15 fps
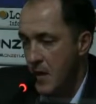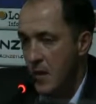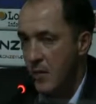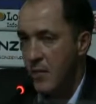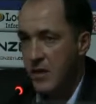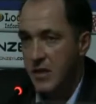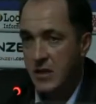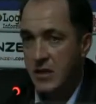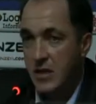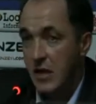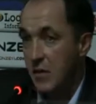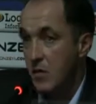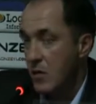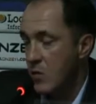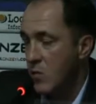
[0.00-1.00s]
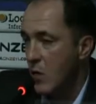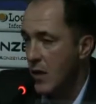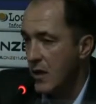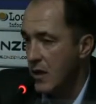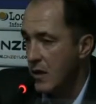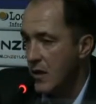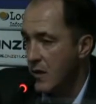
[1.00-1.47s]
presentare una
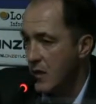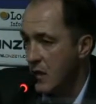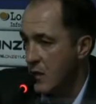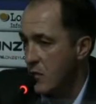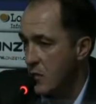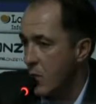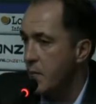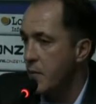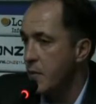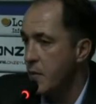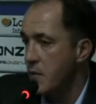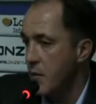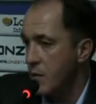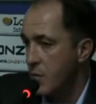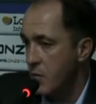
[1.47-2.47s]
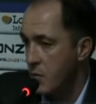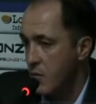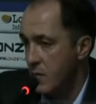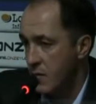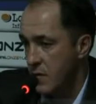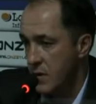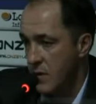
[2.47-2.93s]
squadra che sia al top dal punto
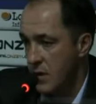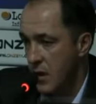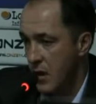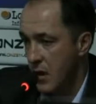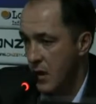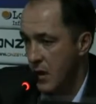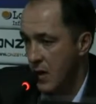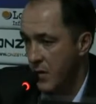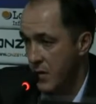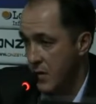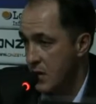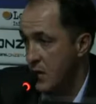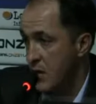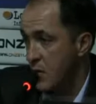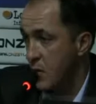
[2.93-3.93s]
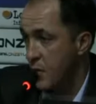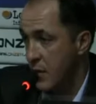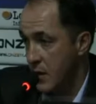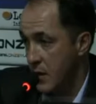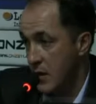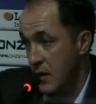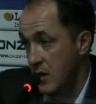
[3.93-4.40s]
di vista fisico,
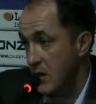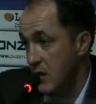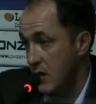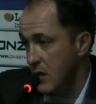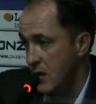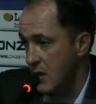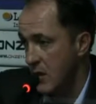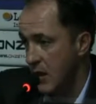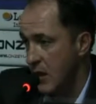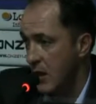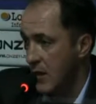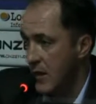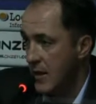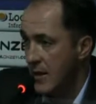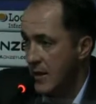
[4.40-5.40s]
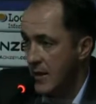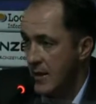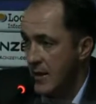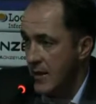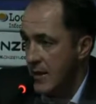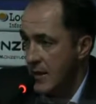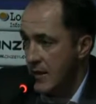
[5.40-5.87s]
perché l'intensità
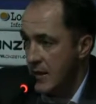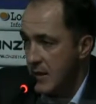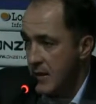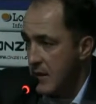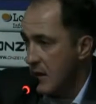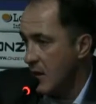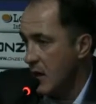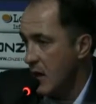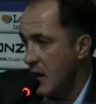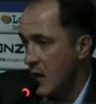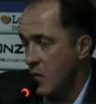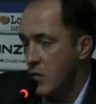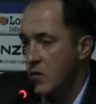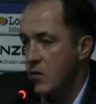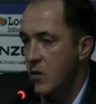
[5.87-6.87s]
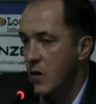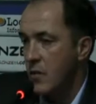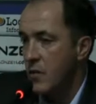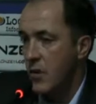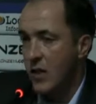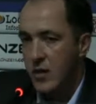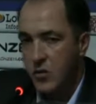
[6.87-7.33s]
eh, che ha questo
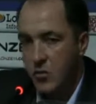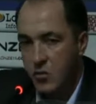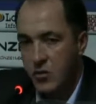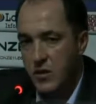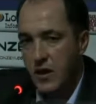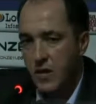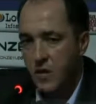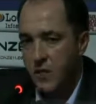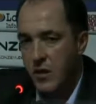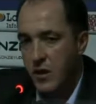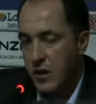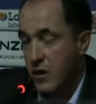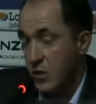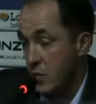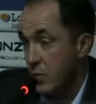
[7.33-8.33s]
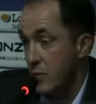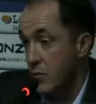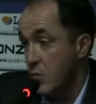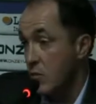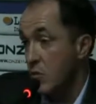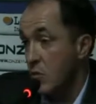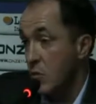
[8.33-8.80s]
campionato notevole e
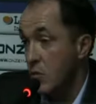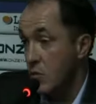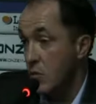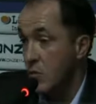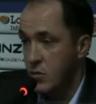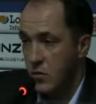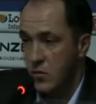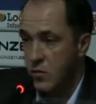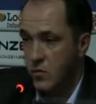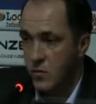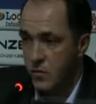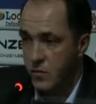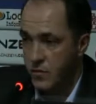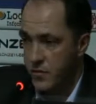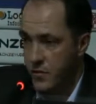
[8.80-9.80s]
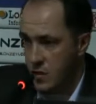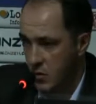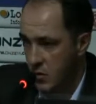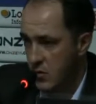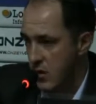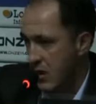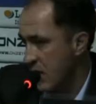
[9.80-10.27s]
soprattutto quando ci sono
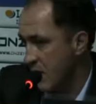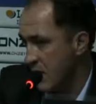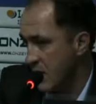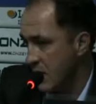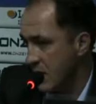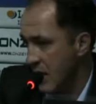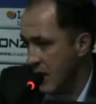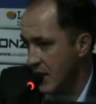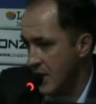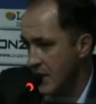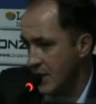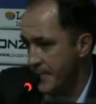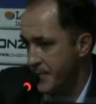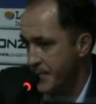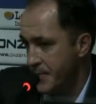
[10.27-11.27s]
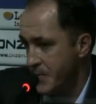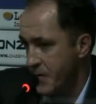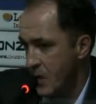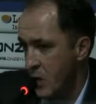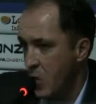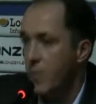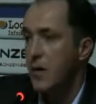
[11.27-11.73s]
incontri ravvicinati
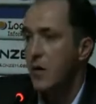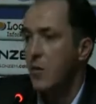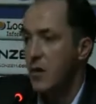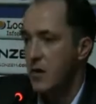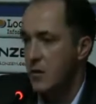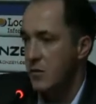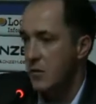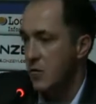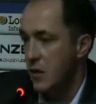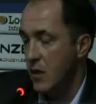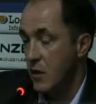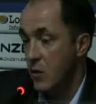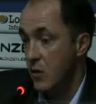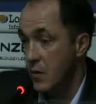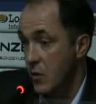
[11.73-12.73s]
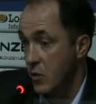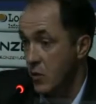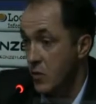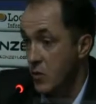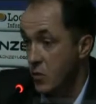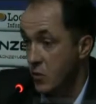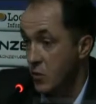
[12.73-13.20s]
come questo, perché noi abbiamo
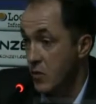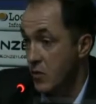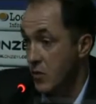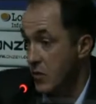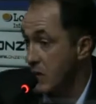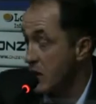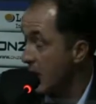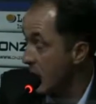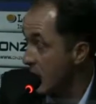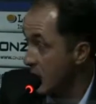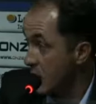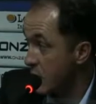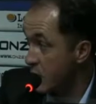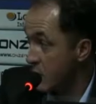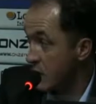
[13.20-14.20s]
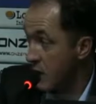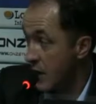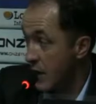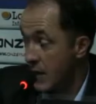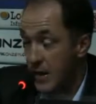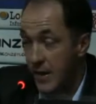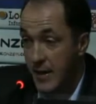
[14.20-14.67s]
giocato lunedì sera, si può
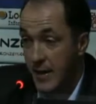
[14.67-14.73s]
dire,